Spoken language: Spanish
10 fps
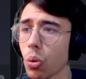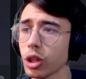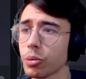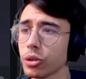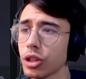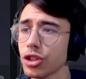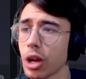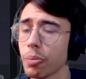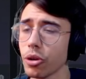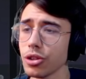4
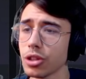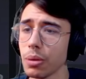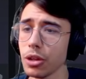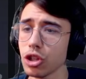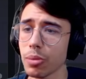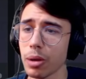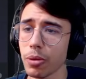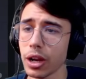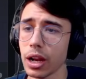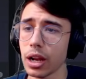potential points de bicho para
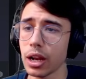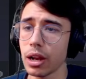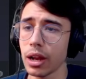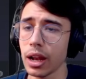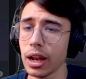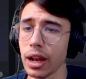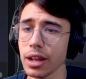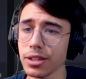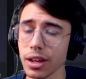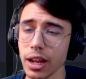poner el,
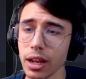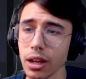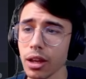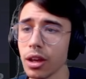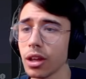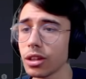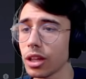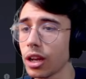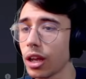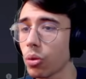lazy snail,
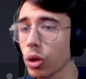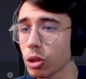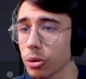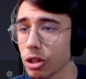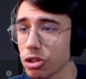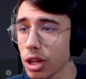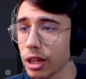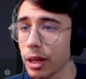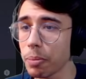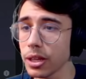tiene 4 potential
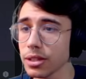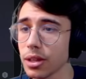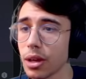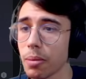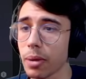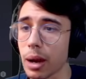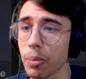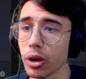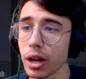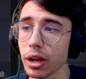de pez para
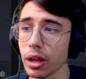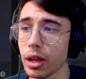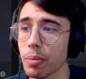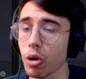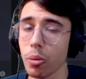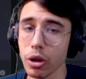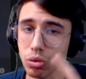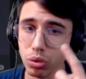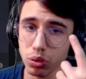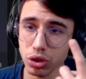poner eh, por lo
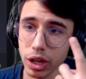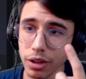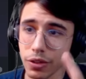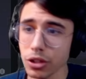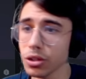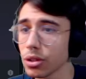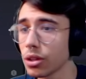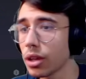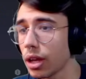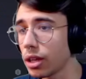menos un Jellyfish
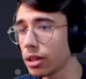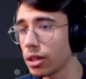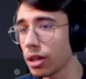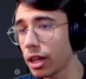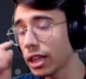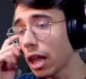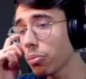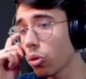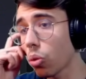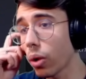en, en,
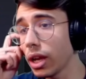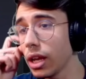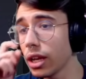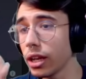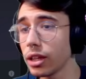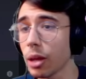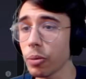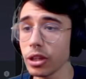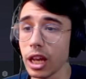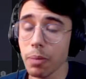Tadpole o en Inkling.
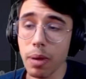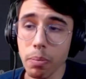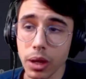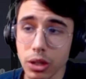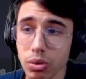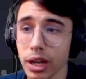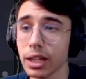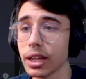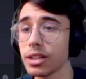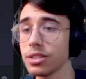Después tiene Papi, que es una
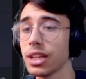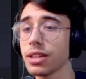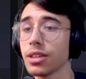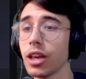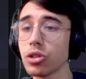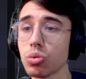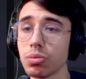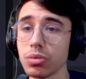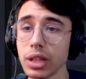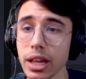carta que necesitas. Es
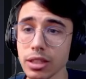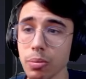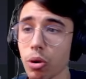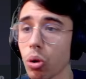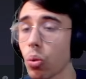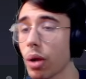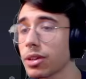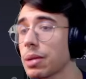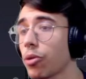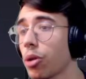un Dusk, por lo cual
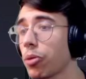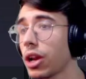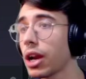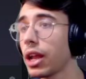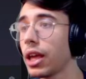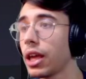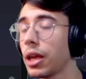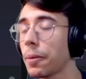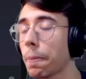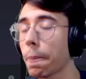vas a poder ponerle